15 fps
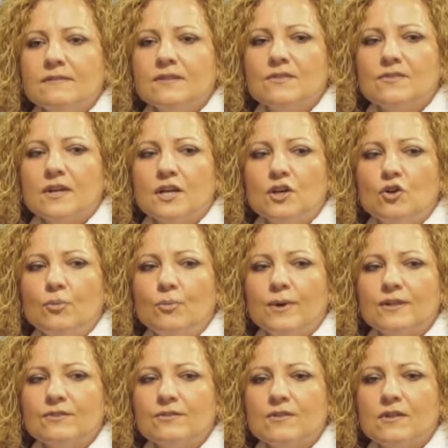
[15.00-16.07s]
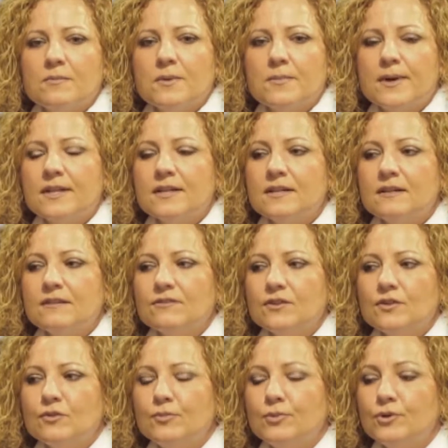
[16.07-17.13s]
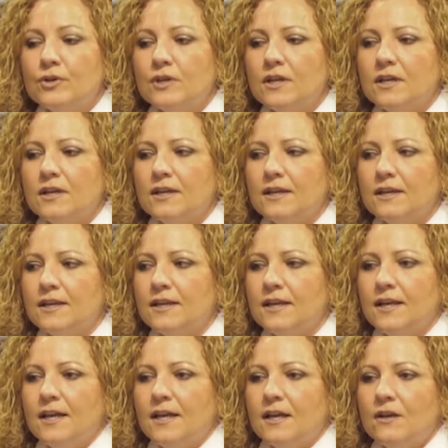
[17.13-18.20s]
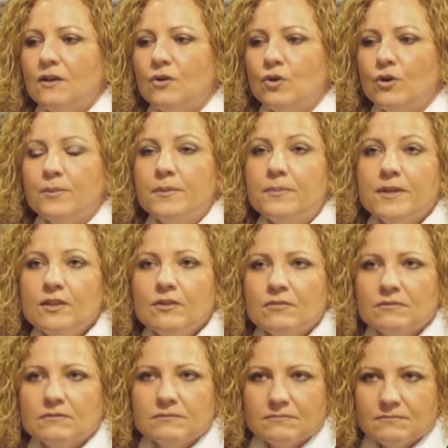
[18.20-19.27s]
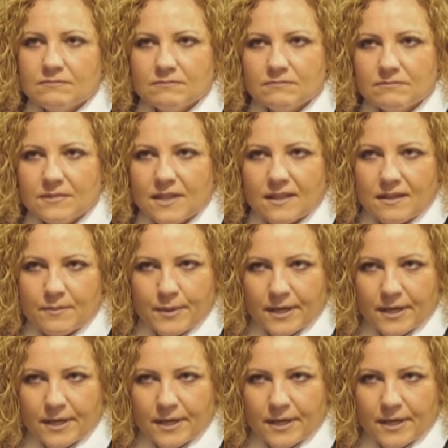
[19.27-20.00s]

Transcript: de seguir los pasos de mi madre ha sido porque lo he vivido. desde